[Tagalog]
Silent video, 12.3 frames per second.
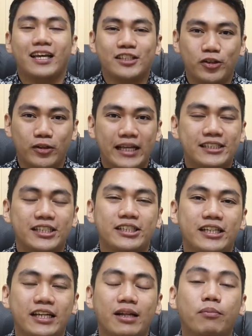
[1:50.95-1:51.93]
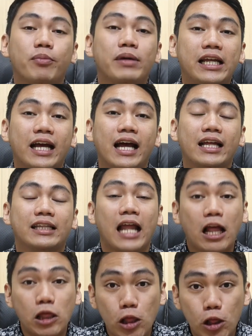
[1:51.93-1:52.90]
So let's just say na bumili ka
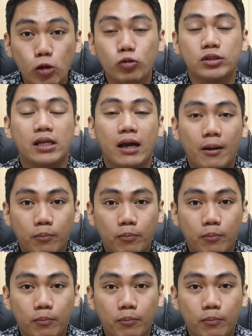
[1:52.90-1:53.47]
ng loose